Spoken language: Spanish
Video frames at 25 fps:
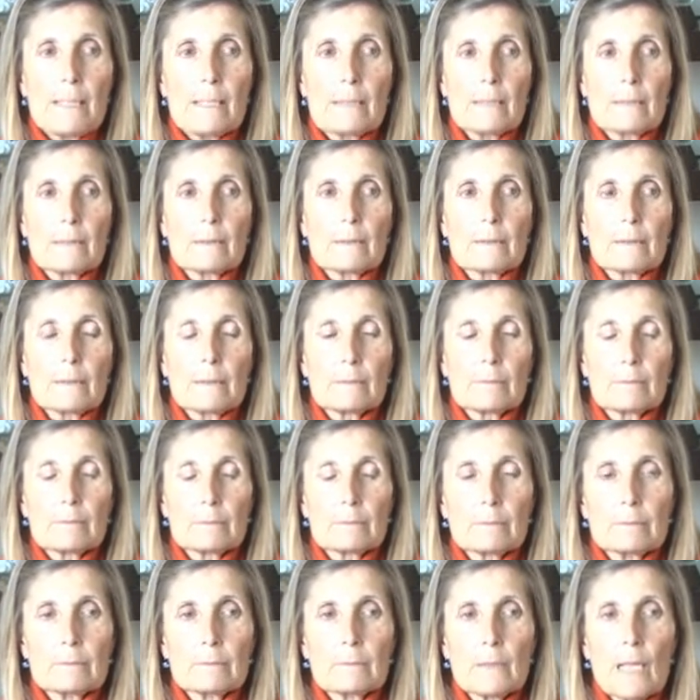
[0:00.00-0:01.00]
Más
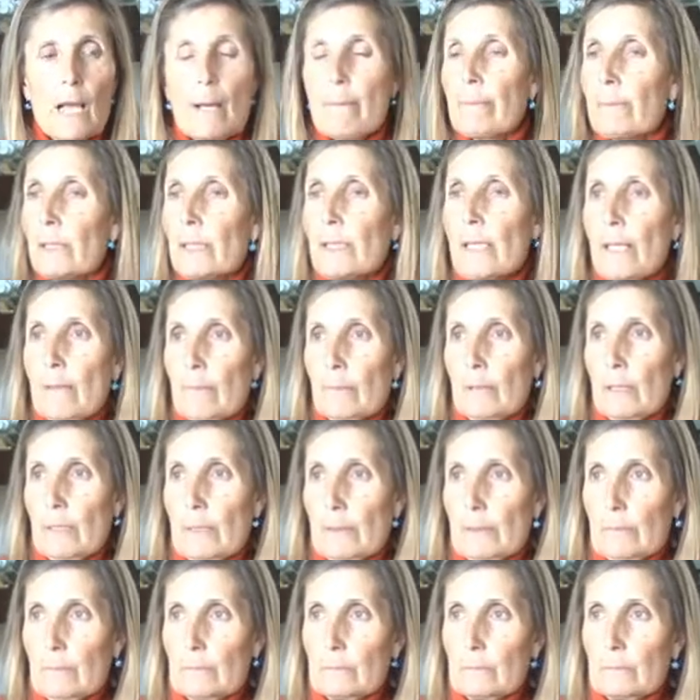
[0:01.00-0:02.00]

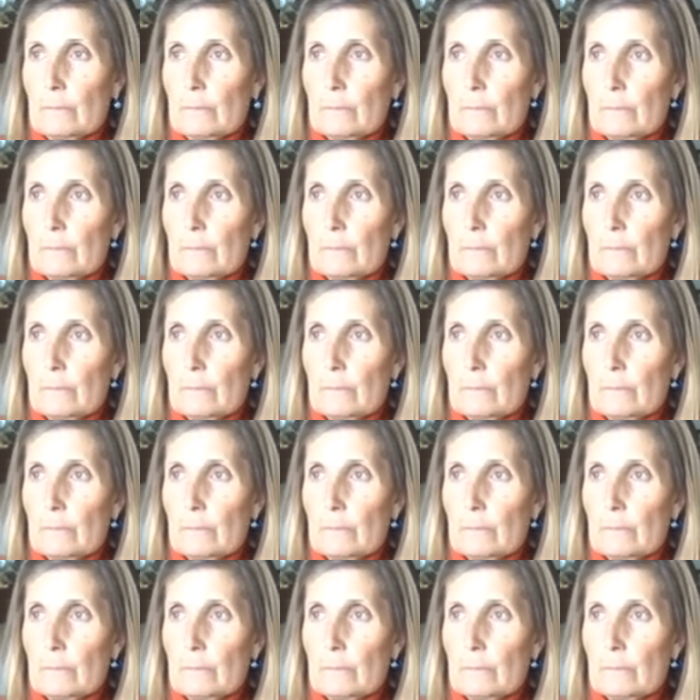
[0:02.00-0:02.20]
amigable.